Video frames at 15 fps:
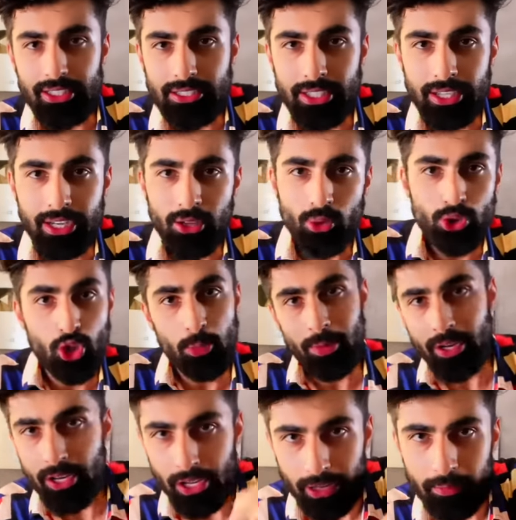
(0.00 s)
ऑयली स्किन है उसके ऊपर
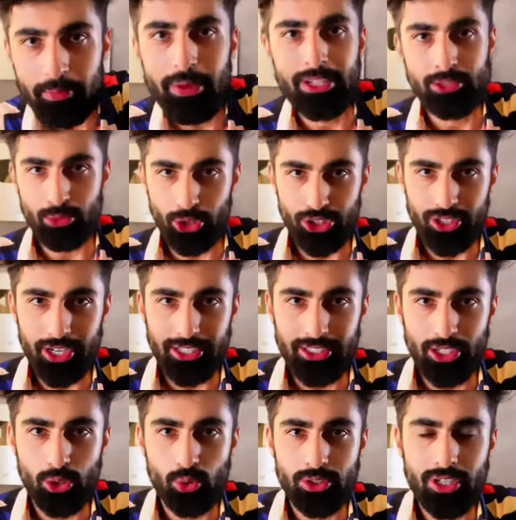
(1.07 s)
क्रीम बेस्ड
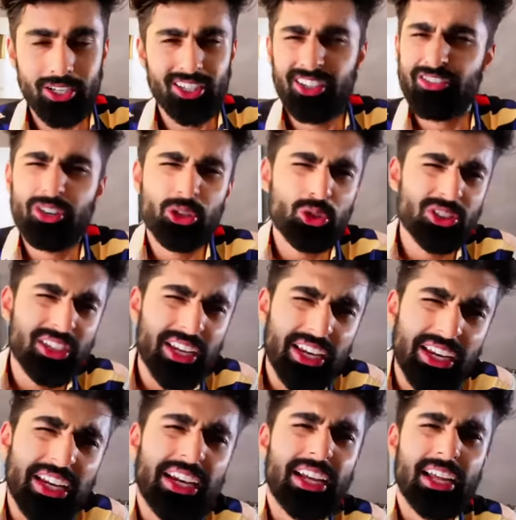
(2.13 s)
मॉइस्चराइजर यूज करते हैं तो फिर तो स्किन
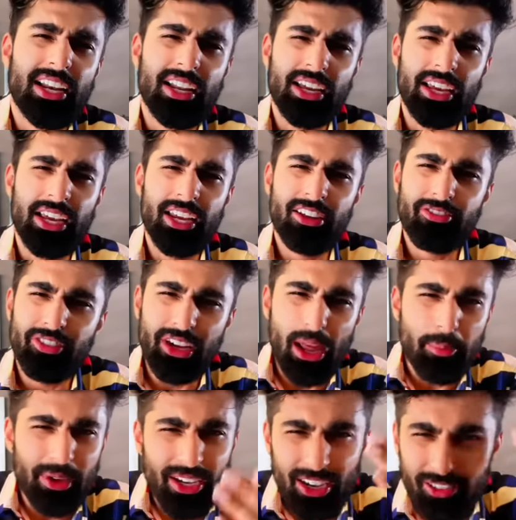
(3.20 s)
ही डल लगेगी ना फिर
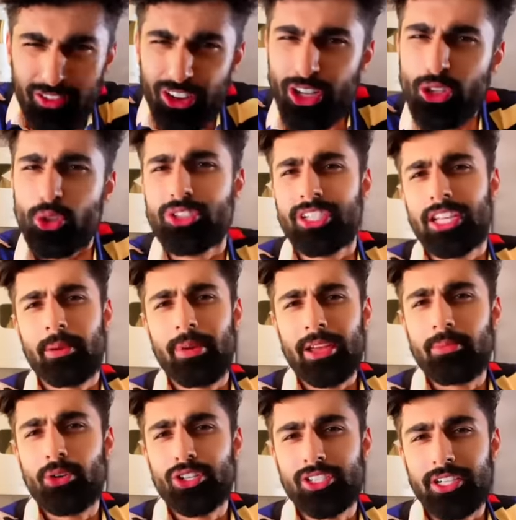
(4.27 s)
आपकी नफरत हो जाएगी भाई
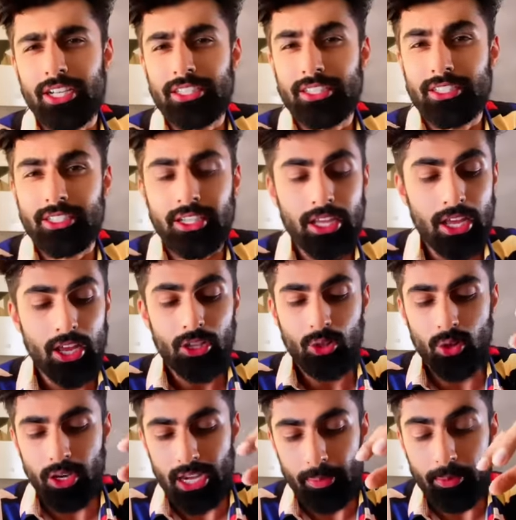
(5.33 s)
मॉइस्चराइजर से
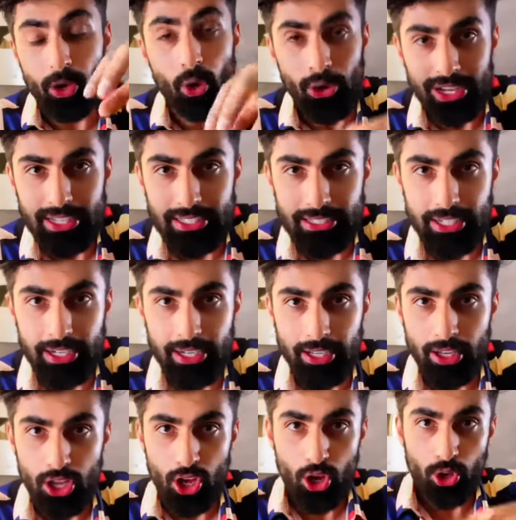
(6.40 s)
तो अगर आपकी ऑयली स्किन
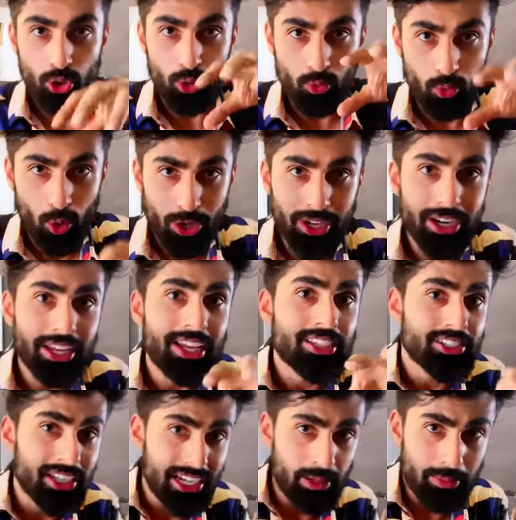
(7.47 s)
है तो वाटर या
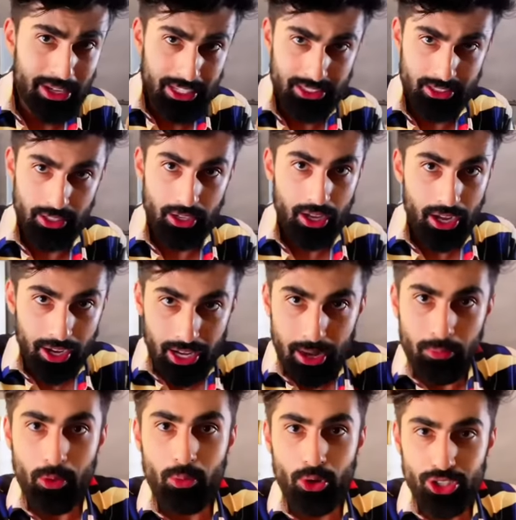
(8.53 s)
जेल बेस्ड अगर
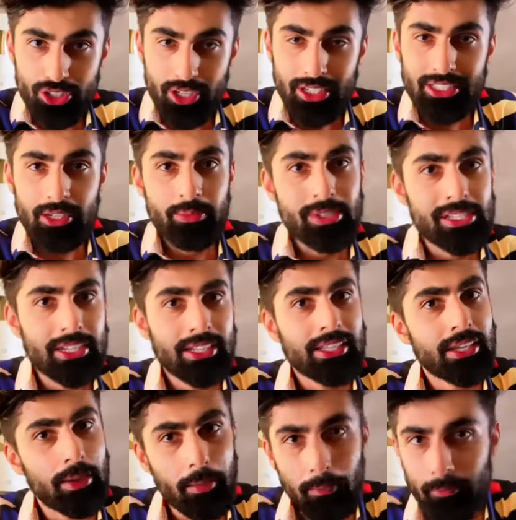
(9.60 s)
आपको मॉइस्चराइजर मिल जाता
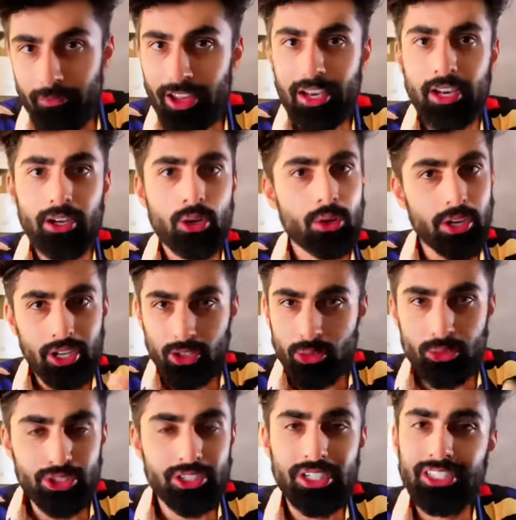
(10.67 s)
है वेल एंड गुड नहीं तो
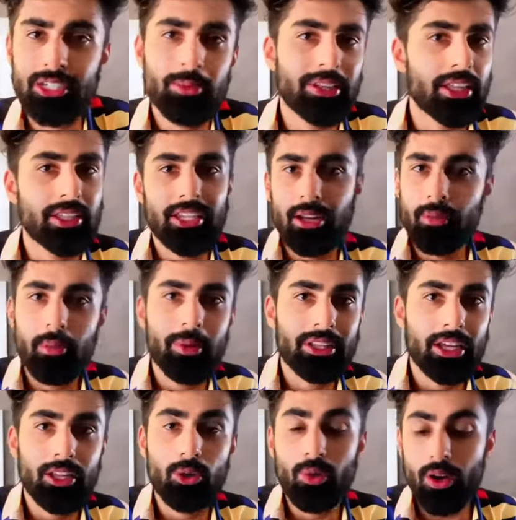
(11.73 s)
मुझे नीचे बता देना मैं
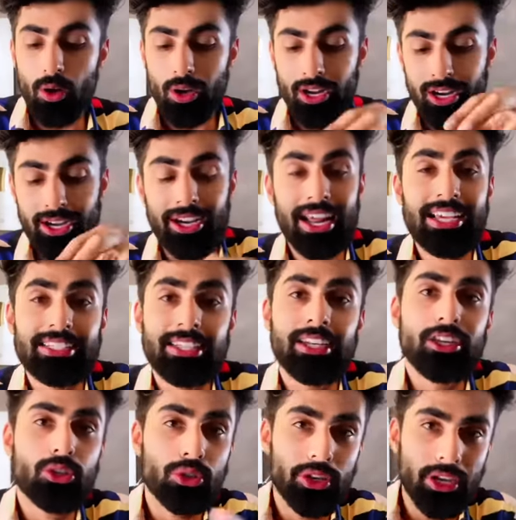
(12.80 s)
बता दूंगा और अगर ड्राई स्किन
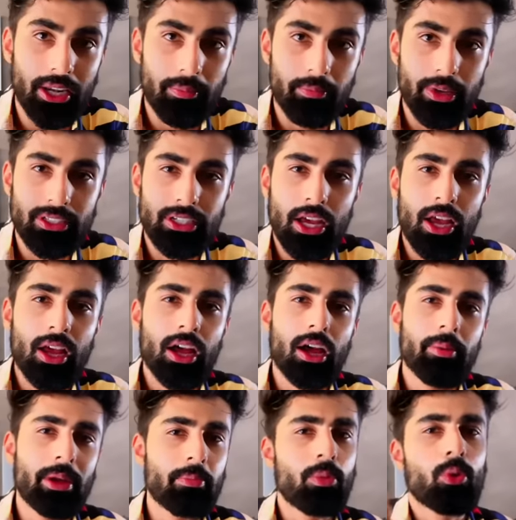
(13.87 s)
है तो क्रीम बेस्ड
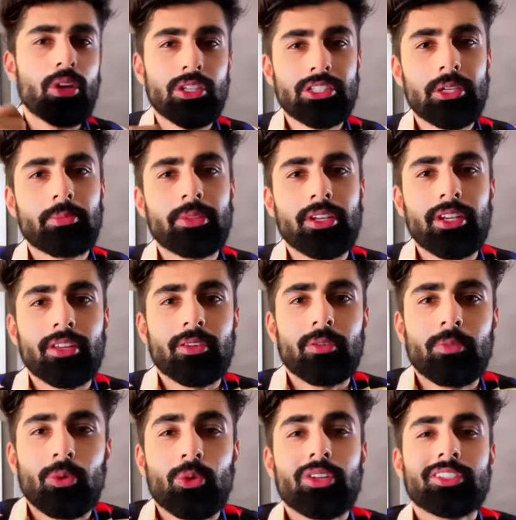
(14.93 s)
अब एक बोनस टिप दे देता
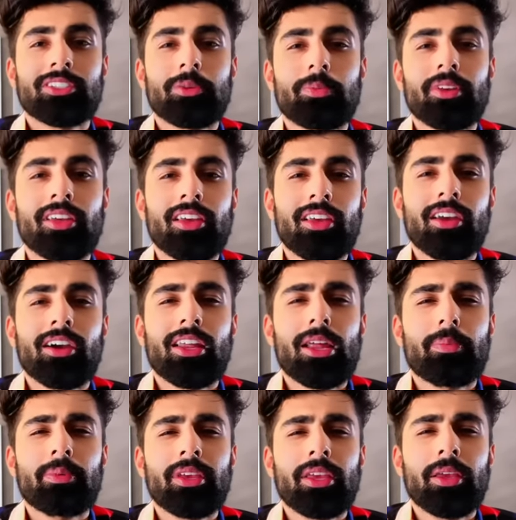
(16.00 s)
हूँ बोनस टिप ये है कि अगर
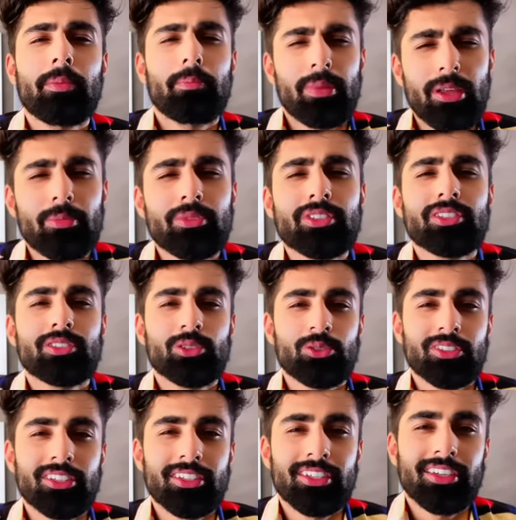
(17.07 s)
आपकी ब्लेमिशेज हो
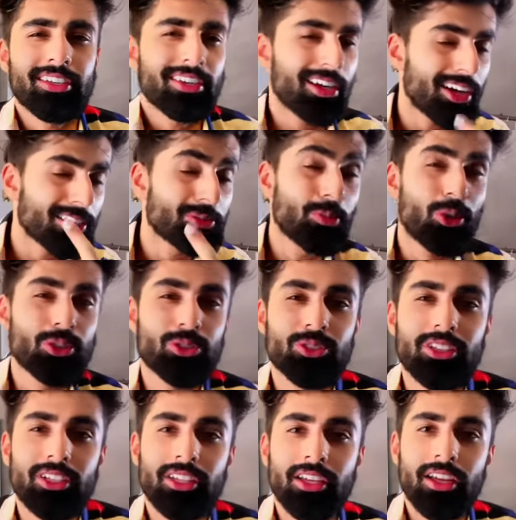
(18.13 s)
जाते हैं डार्क स्पॉट्स हो
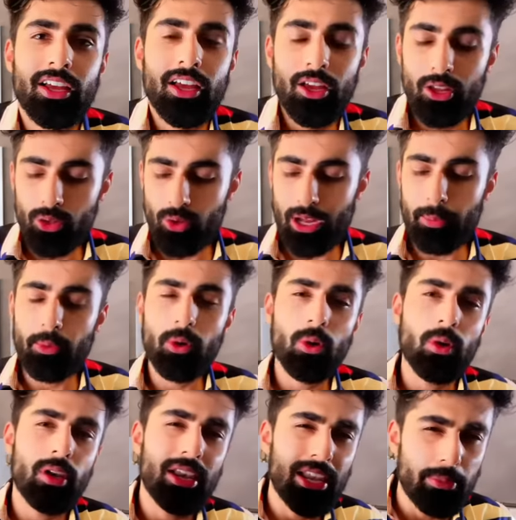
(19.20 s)
जाते हैं तो आपको
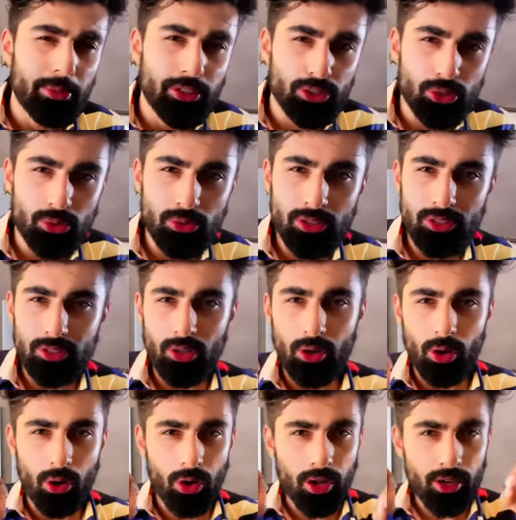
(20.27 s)
लेमन जूस
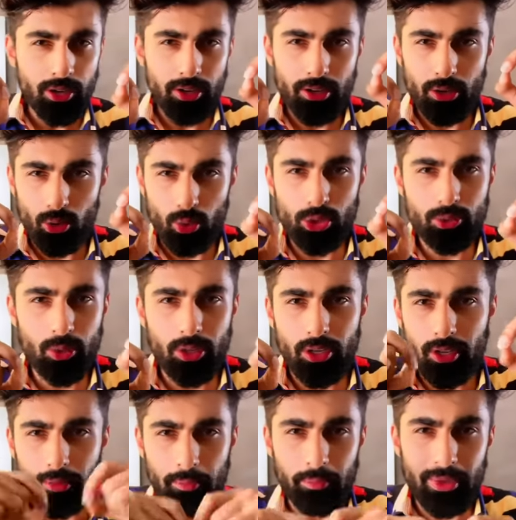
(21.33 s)
और रोज
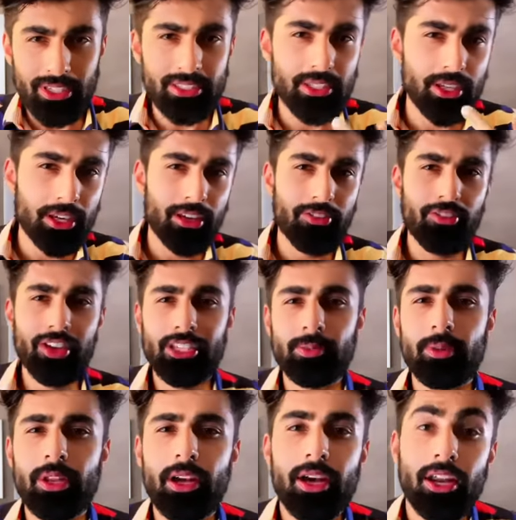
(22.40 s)
वाटर मिक्स करके फेस
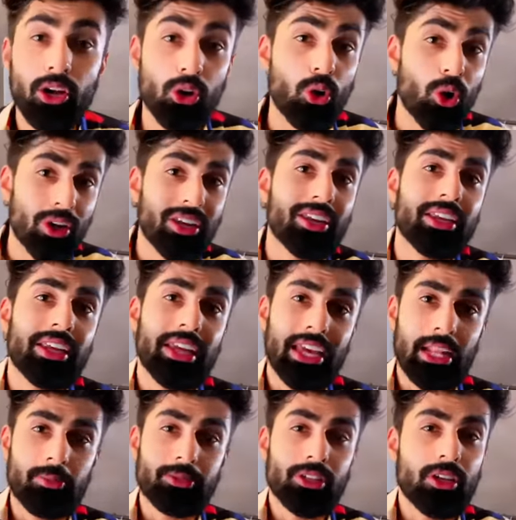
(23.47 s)
पे लगाना कॉटन की
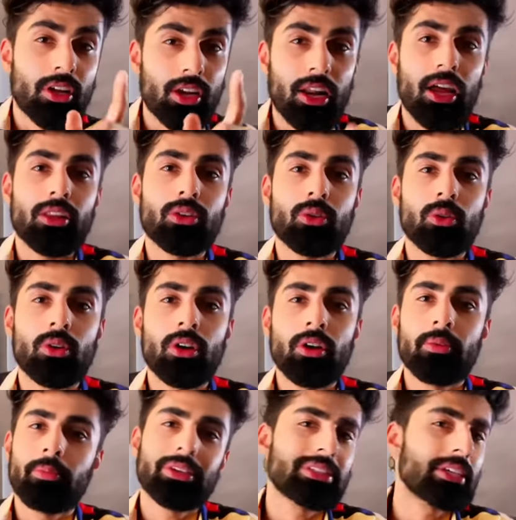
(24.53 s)
हेल्प से रात को
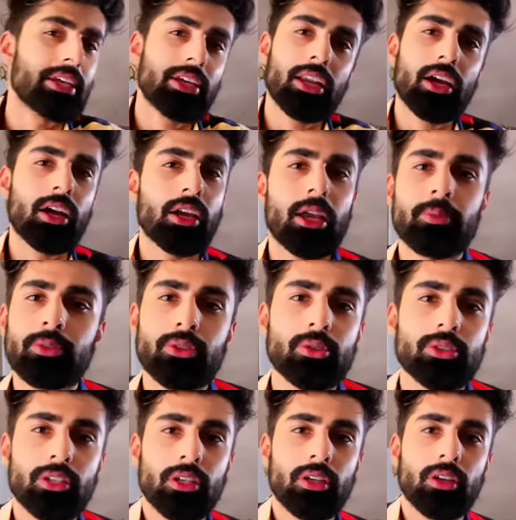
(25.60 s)
बस ये लगा के आप सो
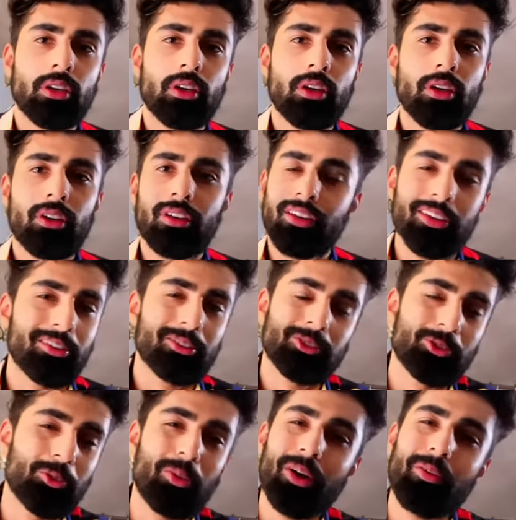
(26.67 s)
जाना नहीं
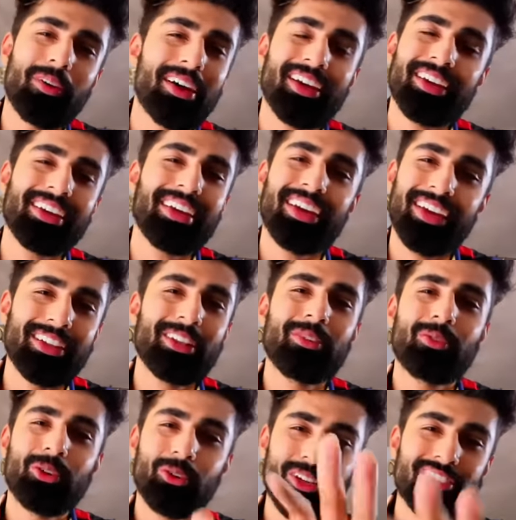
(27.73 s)
सुबह भाई एकदम
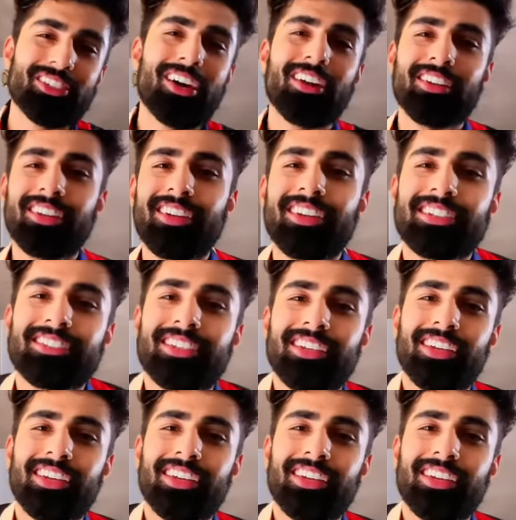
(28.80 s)
नहीं होता चार दिन लग